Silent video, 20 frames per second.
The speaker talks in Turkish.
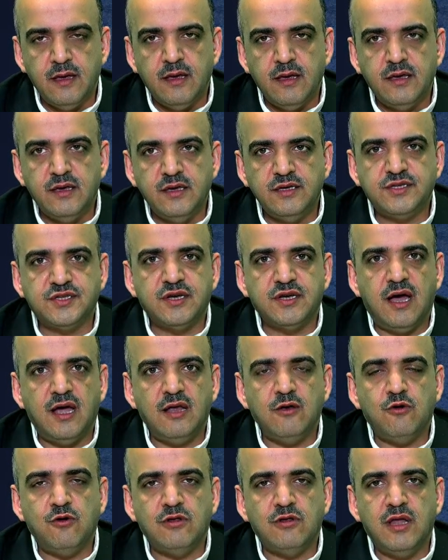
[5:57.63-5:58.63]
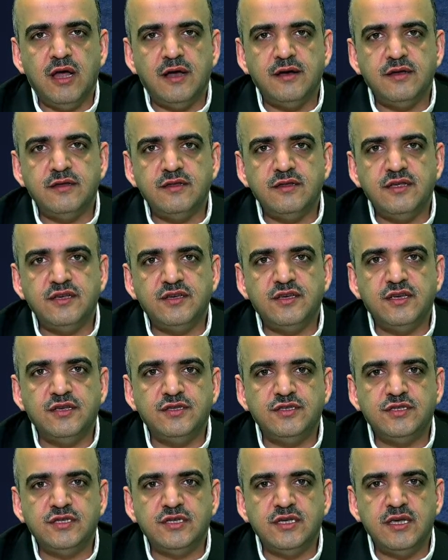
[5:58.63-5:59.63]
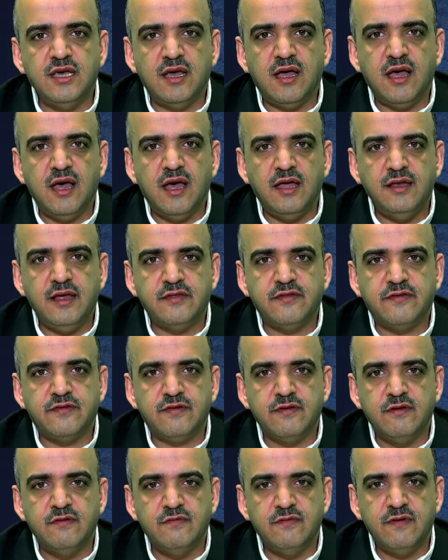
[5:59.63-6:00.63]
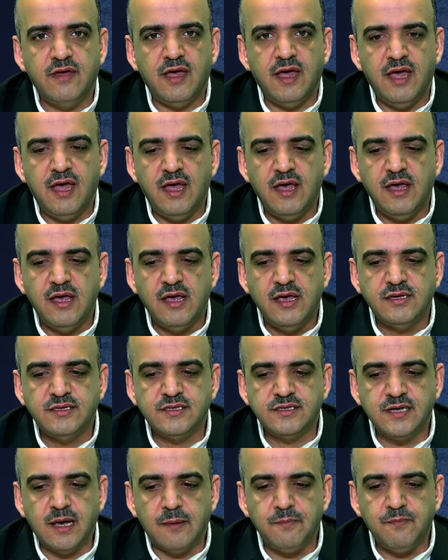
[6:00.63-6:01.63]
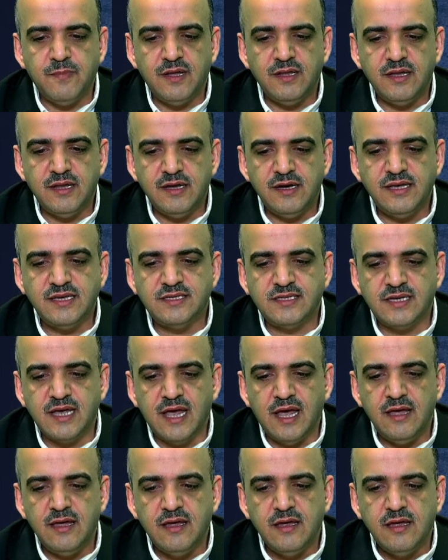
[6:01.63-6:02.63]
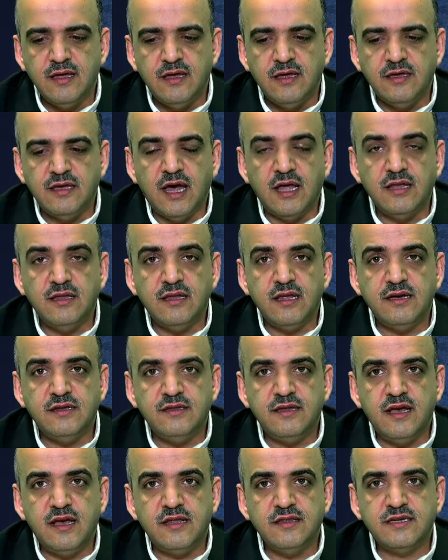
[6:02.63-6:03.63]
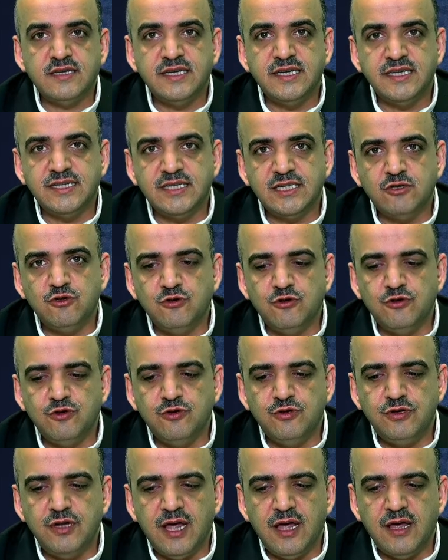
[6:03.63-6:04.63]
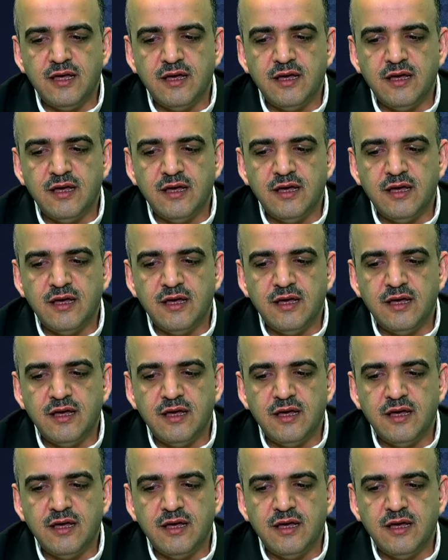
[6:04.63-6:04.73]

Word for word: İsrailoğullarının ikinci ihanet ve sapmaları ise yanlarından 40 günlüğüne